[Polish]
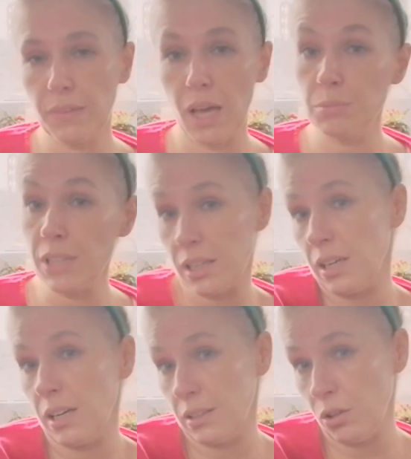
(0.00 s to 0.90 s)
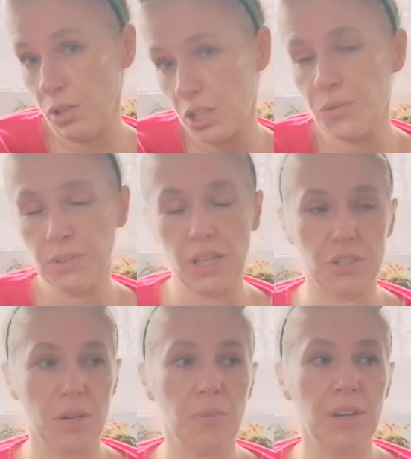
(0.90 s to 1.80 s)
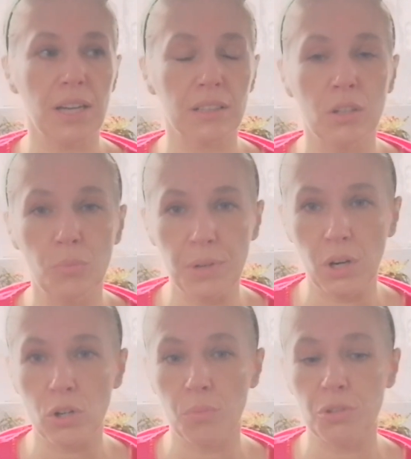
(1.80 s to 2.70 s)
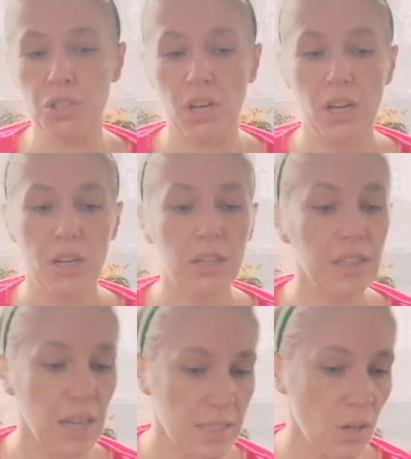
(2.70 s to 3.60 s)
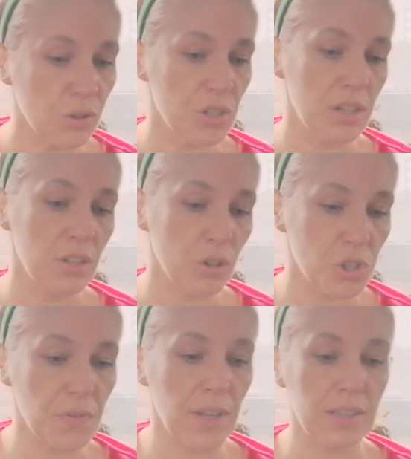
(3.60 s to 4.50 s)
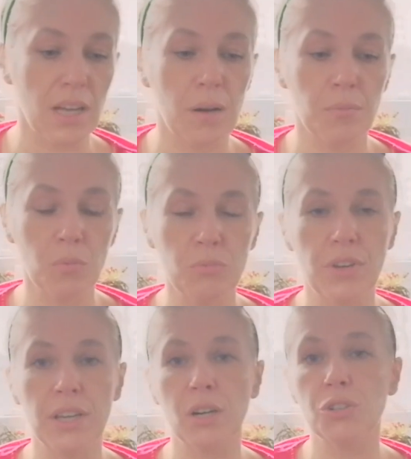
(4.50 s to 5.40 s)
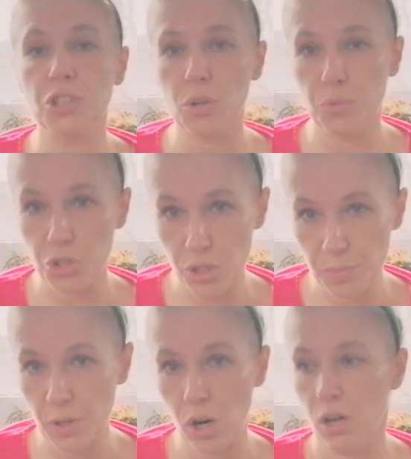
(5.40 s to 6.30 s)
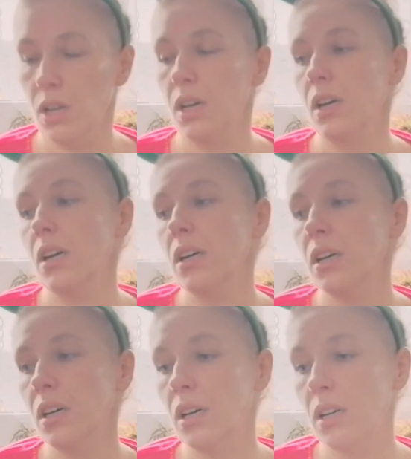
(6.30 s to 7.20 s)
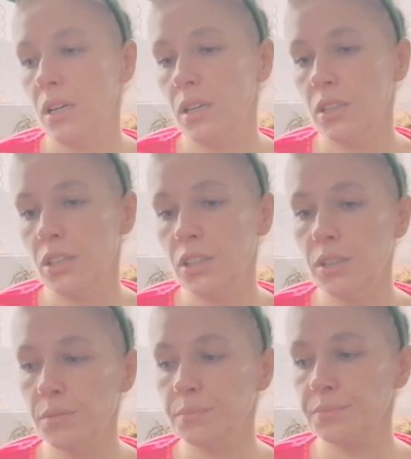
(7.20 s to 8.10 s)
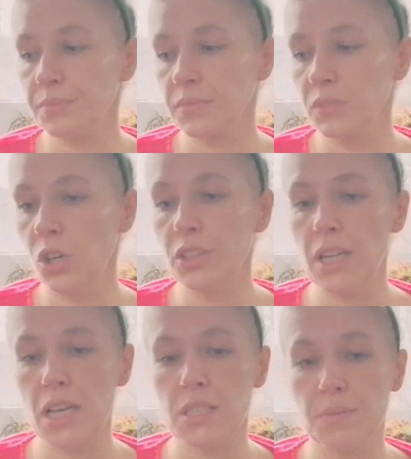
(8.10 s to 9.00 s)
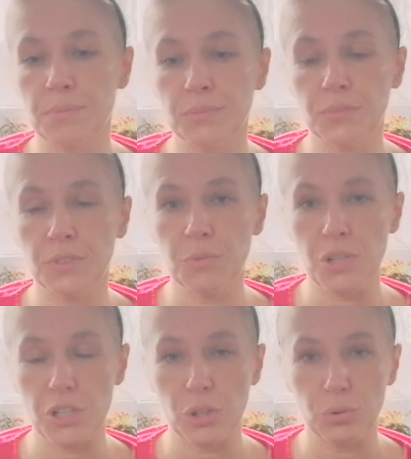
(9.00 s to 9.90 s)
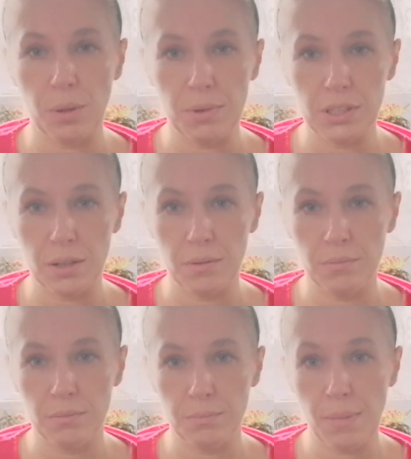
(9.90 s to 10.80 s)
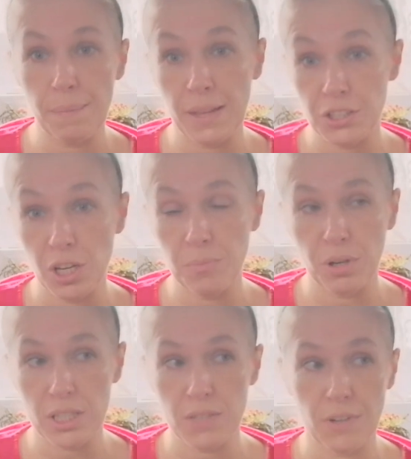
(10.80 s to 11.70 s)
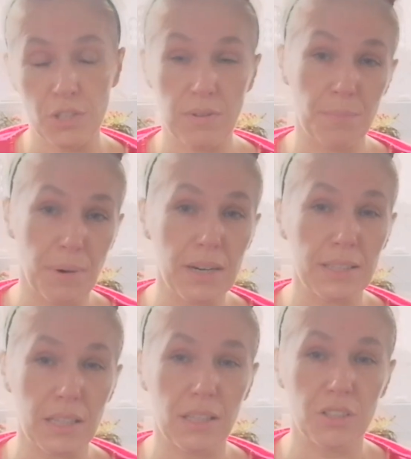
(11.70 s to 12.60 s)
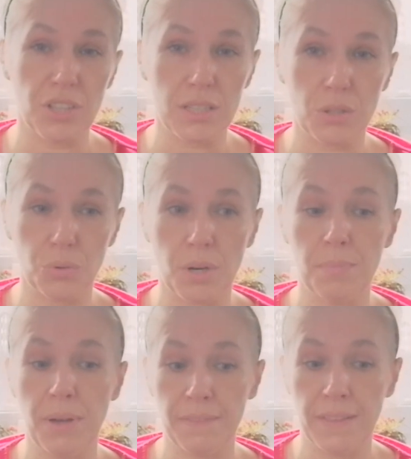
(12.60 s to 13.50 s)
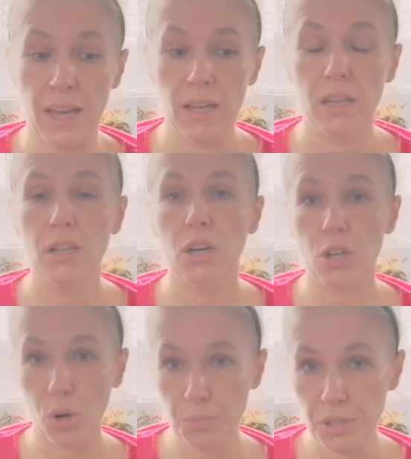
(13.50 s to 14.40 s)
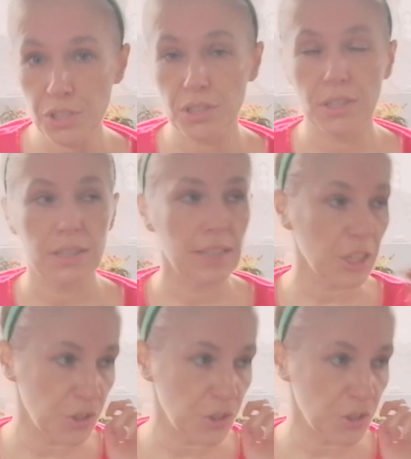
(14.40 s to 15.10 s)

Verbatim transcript: Na, na, no na świąteczne, bo ja lubię go robić i na co dzień, i od święta, bo mówię, jego się robi szybko, E, I, mm, no i teraz w tym czasie tutaj będę, mm, mam nadzieję, pokazywać Wam parę takich ciast, które będę robić na